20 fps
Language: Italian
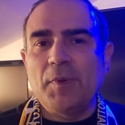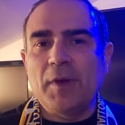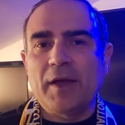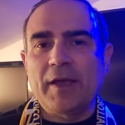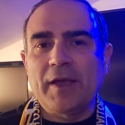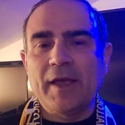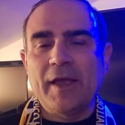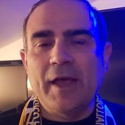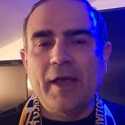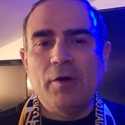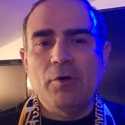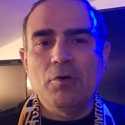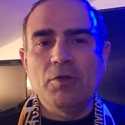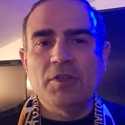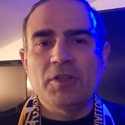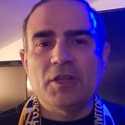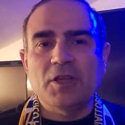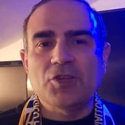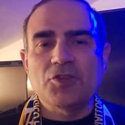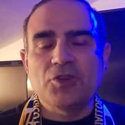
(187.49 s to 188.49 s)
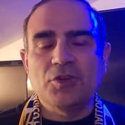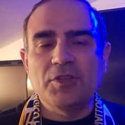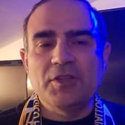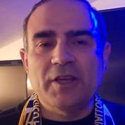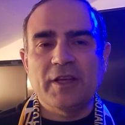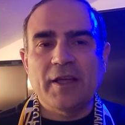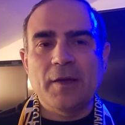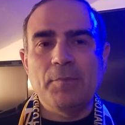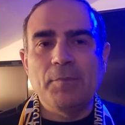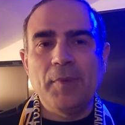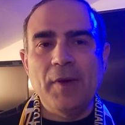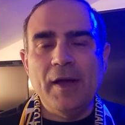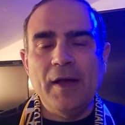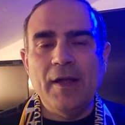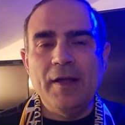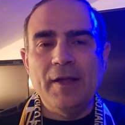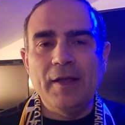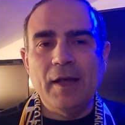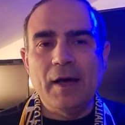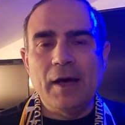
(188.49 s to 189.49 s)
perché oltre alla solita
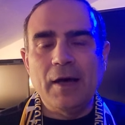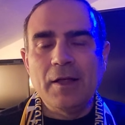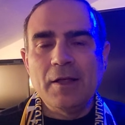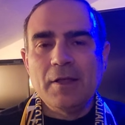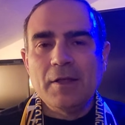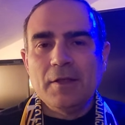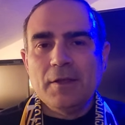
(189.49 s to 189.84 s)
cappella,